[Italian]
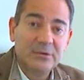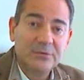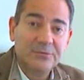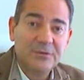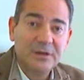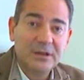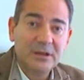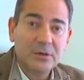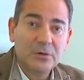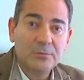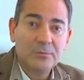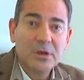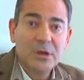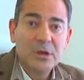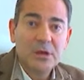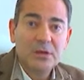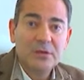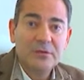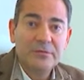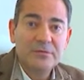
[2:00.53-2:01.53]
ovvero
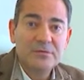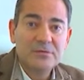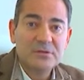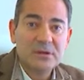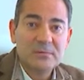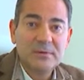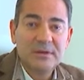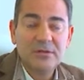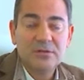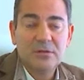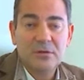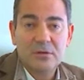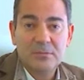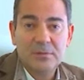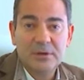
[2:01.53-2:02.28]
il funzionamento delle